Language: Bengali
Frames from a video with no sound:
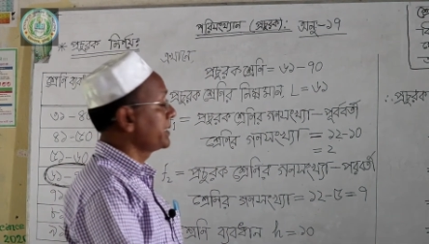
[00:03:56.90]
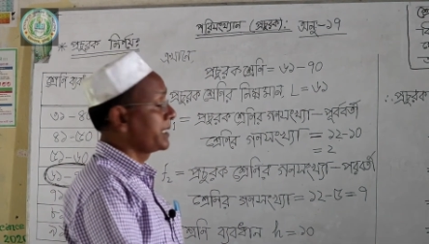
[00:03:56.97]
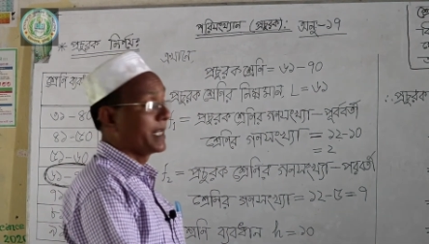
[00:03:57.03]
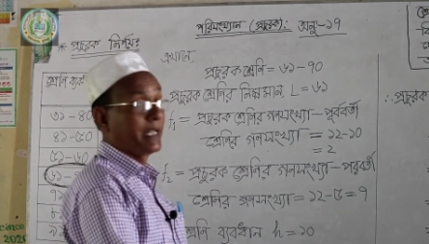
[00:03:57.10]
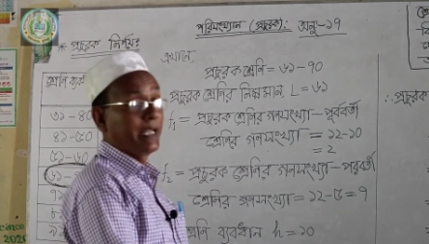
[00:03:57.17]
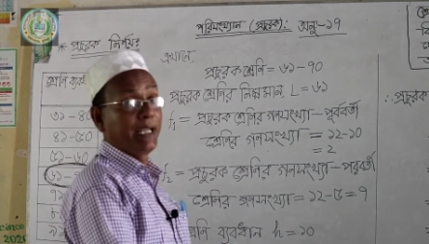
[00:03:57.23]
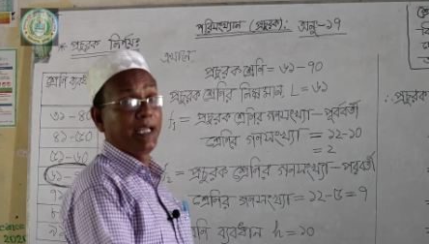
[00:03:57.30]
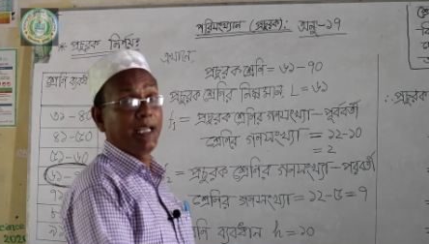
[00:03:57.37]

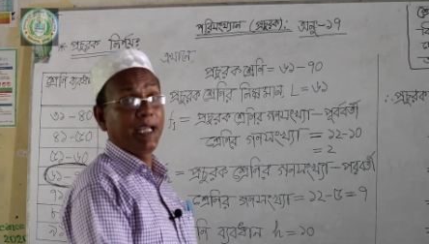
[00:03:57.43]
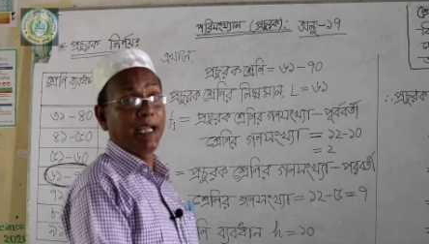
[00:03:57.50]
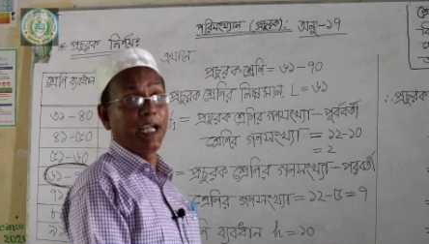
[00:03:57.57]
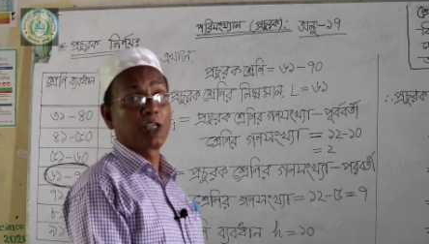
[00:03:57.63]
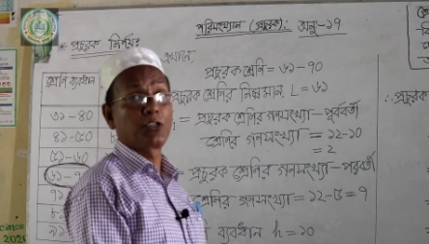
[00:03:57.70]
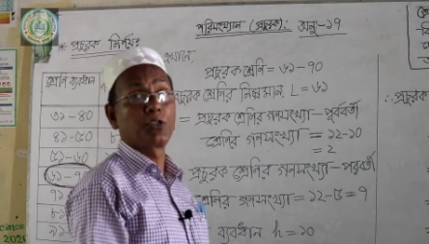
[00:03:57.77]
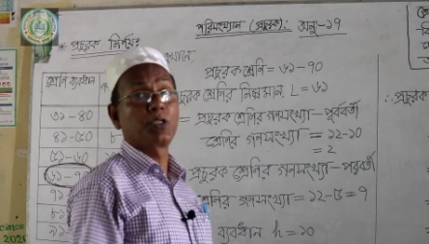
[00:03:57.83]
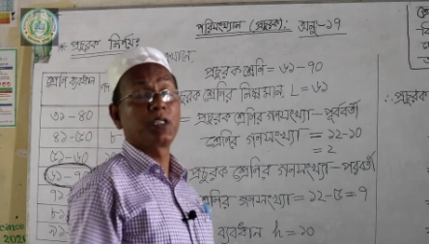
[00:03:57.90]
শ্রেণী
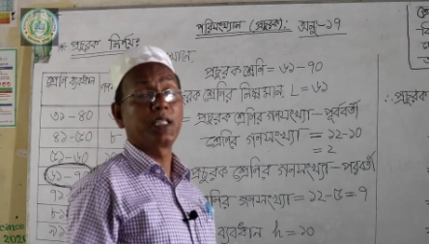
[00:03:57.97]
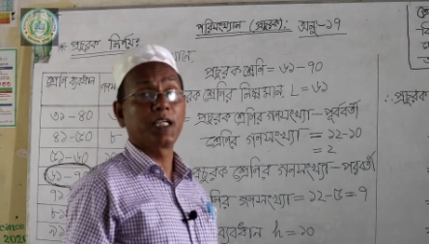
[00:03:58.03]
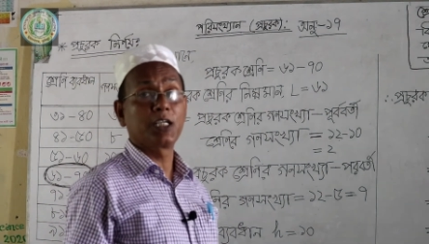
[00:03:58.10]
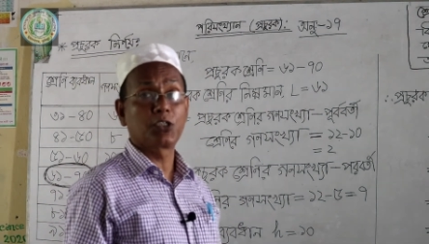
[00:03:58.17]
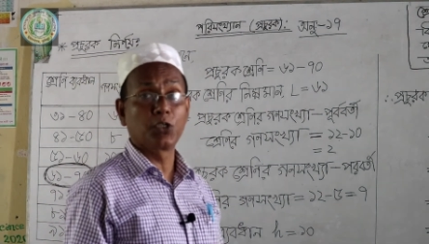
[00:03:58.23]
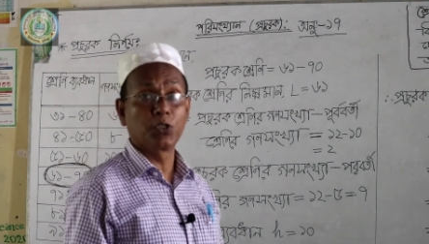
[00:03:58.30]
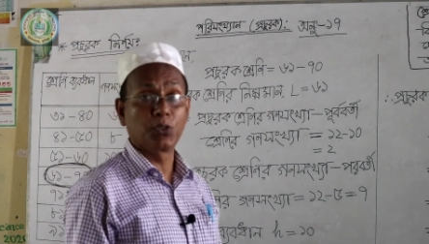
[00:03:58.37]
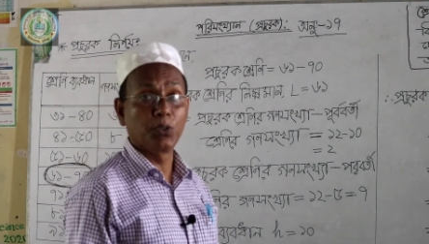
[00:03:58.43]
একষট্টি থেকে
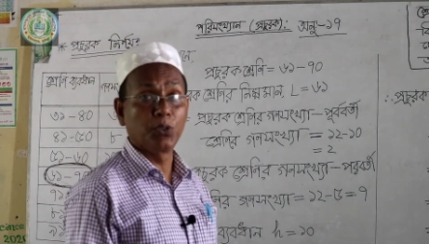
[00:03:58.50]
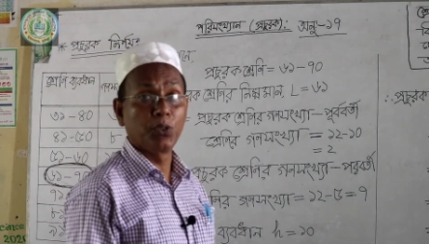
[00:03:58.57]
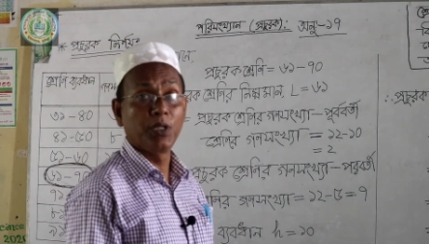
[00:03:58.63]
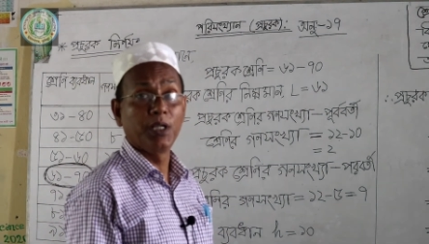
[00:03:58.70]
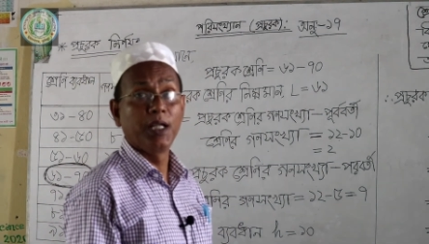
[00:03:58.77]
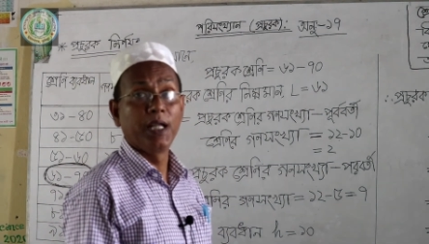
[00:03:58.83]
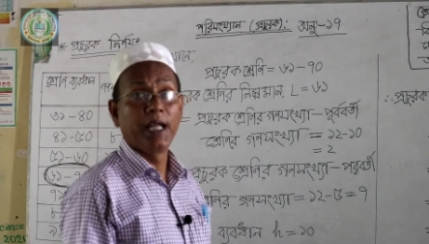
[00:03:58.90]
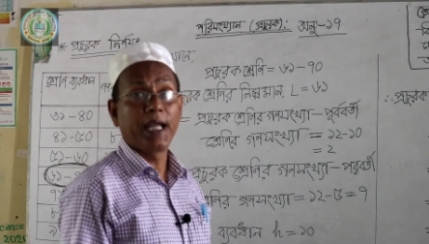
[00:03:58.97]
সত্তর
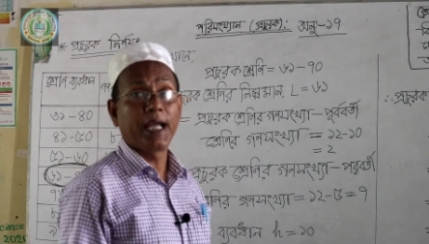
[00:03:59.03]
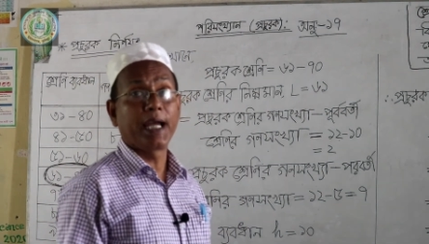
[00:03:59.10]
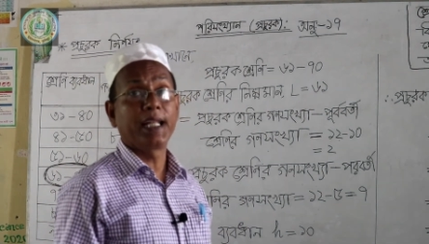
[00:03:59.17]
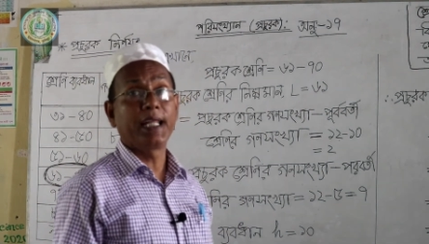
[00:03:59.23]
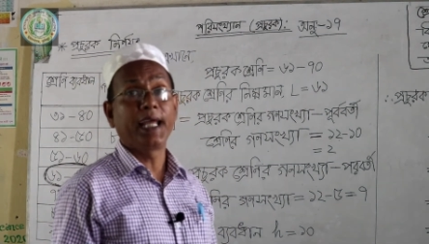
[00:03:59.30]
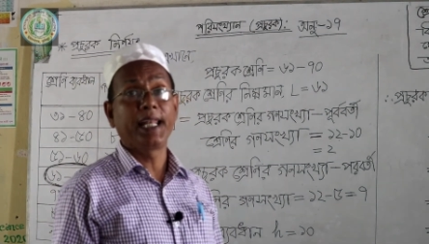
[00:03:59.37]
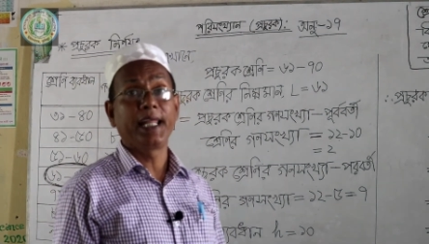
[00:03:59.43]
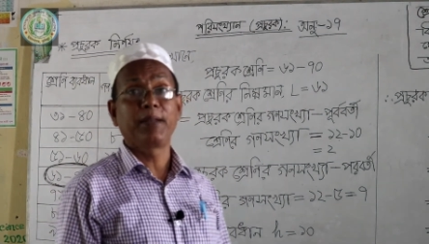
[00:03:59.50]

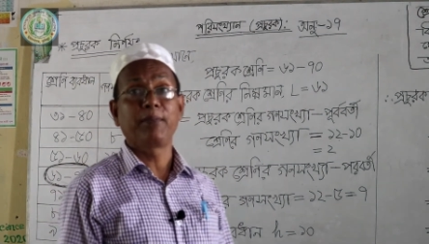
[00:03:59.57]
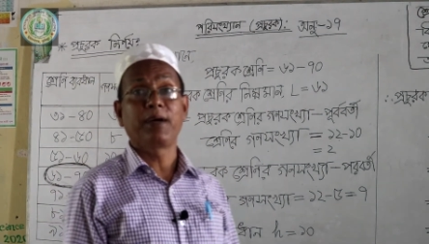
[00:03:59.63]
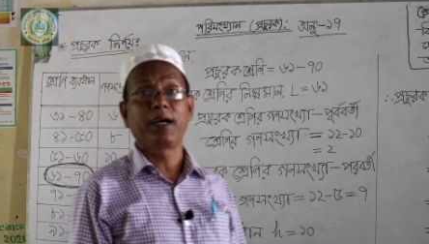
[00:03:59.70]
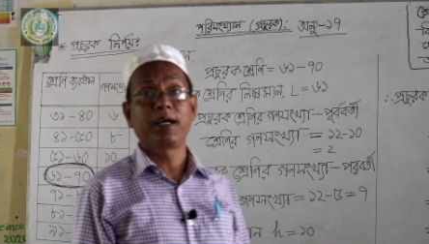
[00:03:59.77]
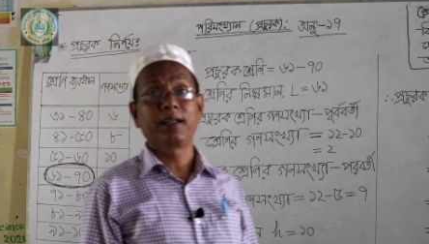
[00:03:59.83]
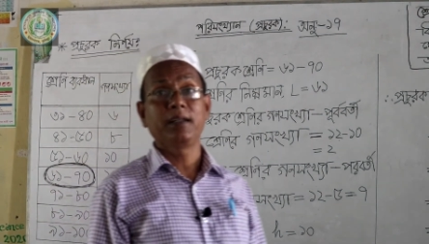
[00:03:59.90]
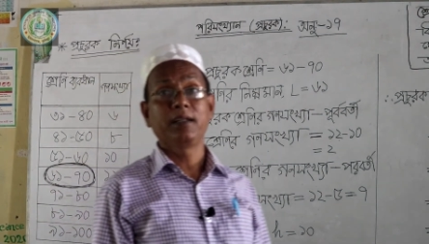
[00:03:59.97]
এখানে এলের মান